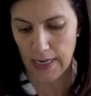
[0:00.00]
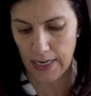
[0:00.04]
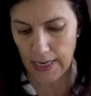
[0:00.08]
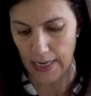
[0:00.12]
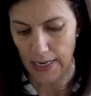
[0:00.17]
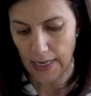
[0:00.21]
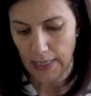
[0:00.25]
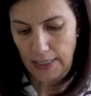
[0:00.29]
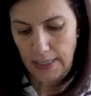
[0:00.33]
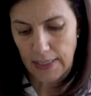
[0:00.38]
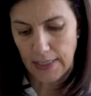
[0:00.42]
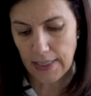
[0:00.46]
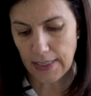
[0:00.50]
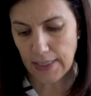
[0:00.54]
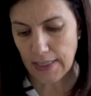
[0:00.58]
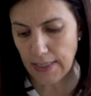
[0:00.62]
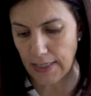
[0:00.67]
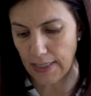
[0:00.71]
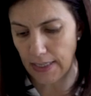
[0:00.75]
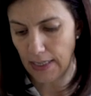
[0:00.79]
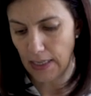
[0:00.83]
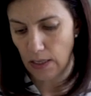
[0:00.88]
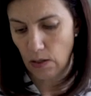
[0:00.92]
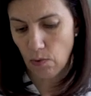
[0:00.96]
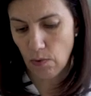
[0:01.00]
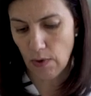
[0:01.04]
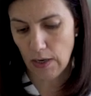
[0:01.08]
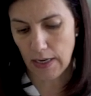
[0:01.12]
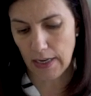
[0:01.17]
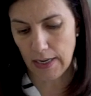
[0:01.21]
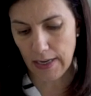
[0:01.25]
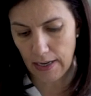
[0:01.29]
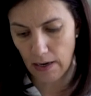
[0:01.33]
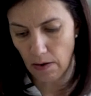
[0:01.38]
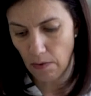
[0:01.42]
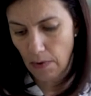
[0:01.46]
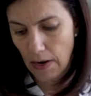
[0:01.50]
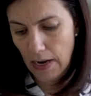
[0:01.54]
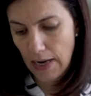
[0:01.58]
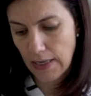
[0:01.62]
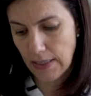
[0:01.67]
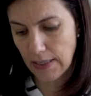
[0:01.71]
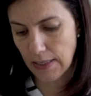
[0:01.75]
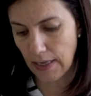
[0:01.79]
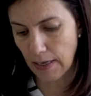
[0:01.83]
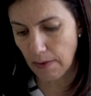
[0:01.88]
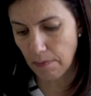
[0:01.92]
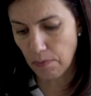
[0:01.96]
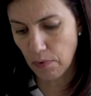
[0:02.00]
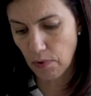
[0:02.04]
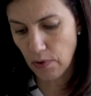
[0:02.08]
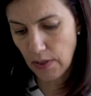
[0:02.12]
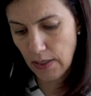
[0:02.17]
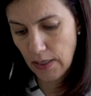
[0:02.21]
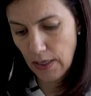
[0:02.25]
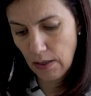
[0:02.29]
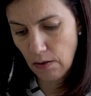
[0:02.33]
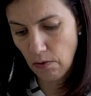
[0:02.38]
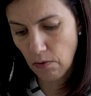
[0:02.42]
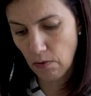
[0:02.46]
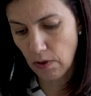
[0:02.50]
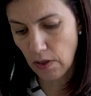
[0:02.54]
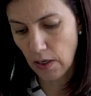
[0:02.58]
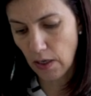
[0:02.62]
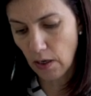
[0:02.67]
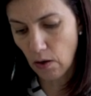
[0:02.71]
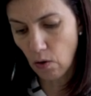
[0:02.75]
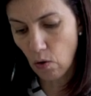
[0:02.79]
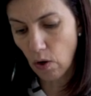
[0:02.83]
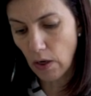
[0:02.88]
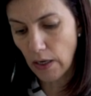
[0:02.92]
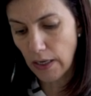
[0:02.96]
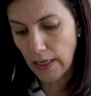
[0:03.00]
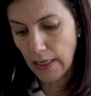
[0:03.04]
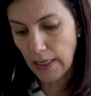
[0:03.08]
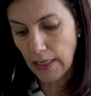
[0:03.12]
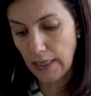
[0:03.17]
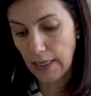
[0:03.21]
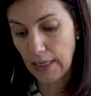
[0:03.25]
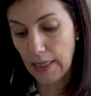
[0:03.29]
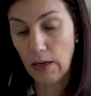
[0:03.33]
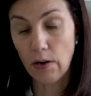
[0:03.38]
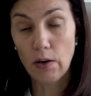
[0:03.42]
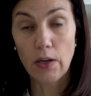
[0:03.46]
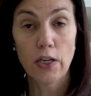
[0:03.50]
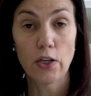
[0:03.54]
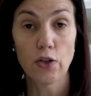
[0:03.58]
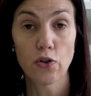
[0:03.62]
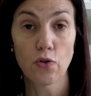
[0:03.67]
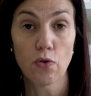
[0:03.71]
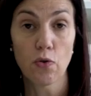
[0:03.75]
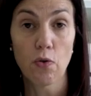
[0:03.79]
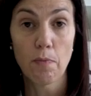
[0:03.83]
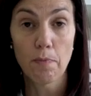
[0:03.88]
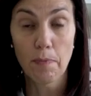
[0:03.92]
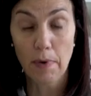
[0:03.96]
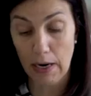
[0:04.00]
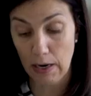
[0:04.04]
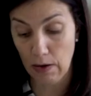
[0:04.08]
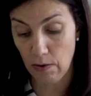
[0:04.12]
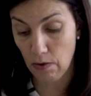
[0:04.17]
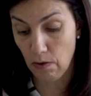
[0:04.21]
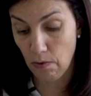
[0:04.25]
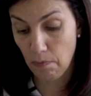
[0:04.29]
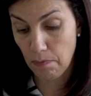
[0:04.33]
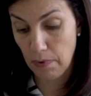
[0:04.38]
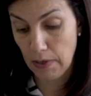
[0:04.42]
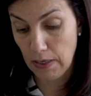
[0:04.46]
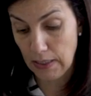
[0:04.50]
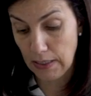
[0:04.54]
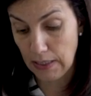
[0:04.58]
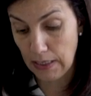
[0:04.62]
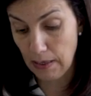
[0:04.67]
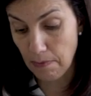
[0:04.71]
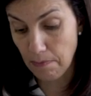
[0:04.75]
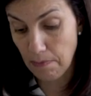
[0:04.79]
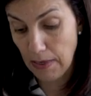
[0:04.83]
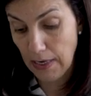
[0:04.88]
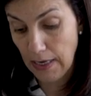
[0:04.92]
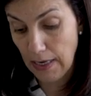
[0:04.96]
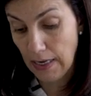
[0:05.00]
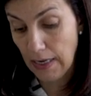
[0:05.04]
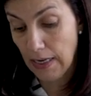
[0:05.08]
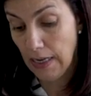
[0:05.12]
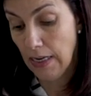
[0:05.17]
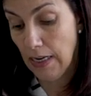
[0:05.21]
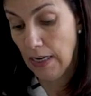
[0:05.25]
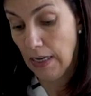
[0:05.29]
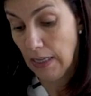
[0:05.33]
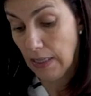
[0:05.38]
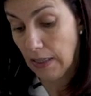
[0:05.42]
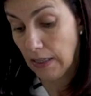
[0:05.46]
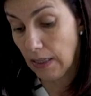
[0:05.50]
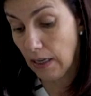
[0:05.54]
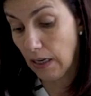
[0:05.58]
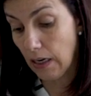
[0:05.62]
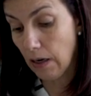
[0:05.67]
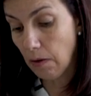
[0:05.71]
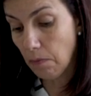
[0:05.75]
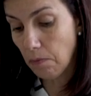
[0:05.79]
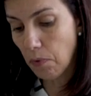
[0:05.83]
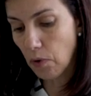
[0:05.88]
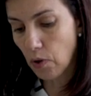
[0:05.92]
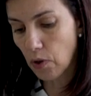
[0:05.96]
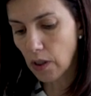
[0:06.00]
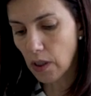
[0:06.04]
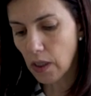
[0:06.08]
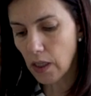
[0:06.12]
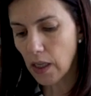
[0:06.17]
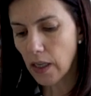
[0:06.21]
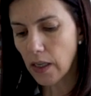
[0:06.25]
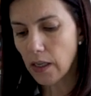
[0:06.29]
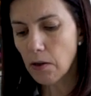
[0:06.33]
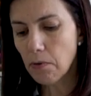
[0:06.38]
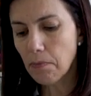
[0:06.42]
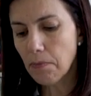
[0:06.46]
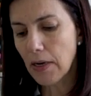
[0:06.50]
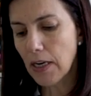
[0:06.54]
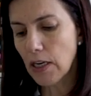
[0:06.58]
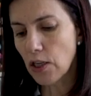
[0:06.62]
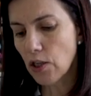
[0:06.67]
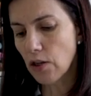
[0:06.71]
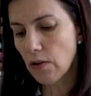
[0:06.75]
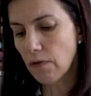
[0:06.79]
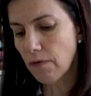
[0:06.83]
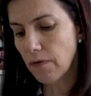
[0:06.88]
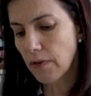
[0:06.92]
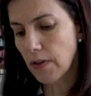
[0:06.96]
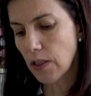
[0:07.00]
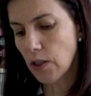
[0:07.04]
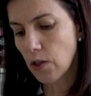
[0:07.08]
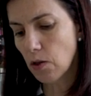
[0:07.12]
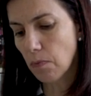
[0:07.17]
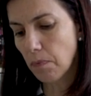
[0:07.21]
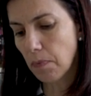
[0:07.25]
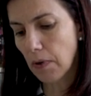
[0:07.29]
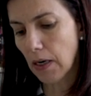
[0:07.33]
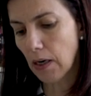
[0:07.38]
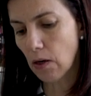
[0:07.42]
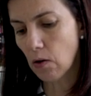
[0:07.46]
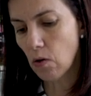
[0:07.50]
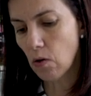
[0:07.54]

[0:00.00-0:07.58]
Esse tecido, ele não é 100% tricoline, na hora de comprar eu não percebi, então, ele é um pouquinho mais difícil para